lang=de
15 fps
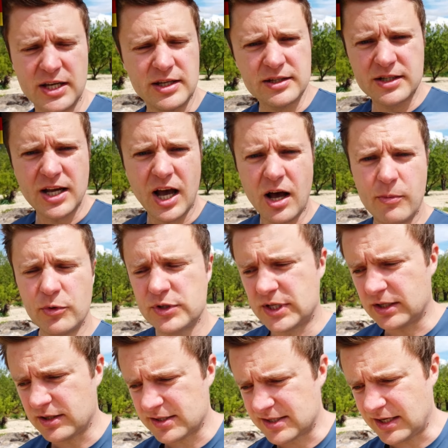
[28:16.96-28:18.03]
dahin kam und
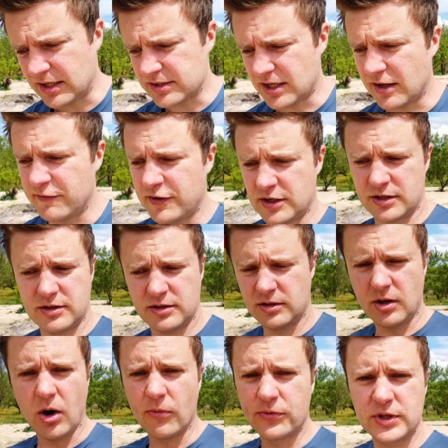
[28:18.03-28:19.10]
dann das Land einfach
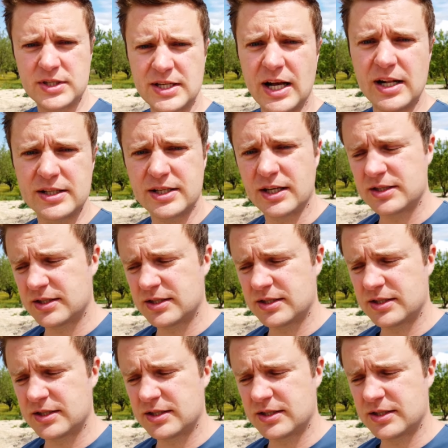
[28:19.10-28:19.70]
aufgeteilt